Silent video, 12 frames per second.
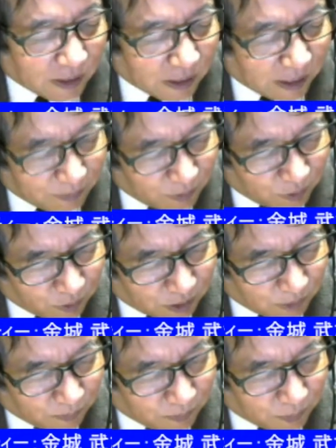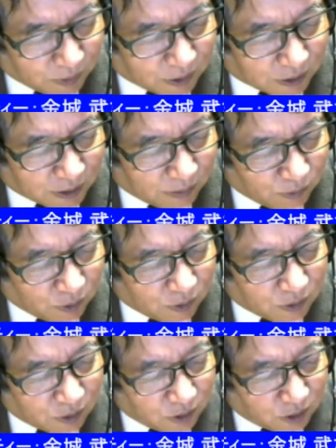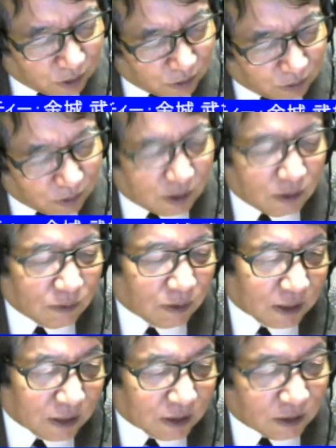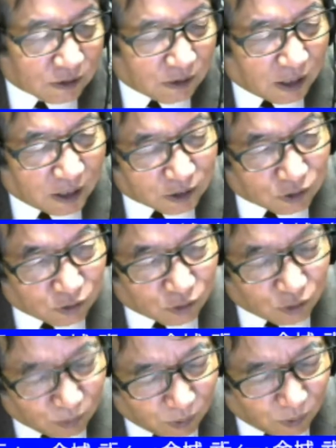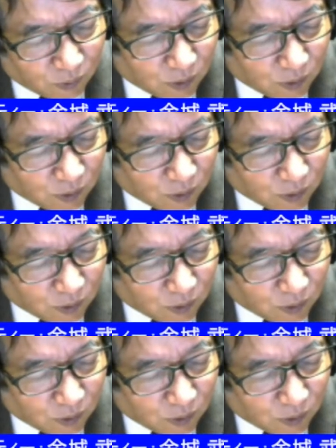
髪の毛一本でさえも自由に私たちを生やすことも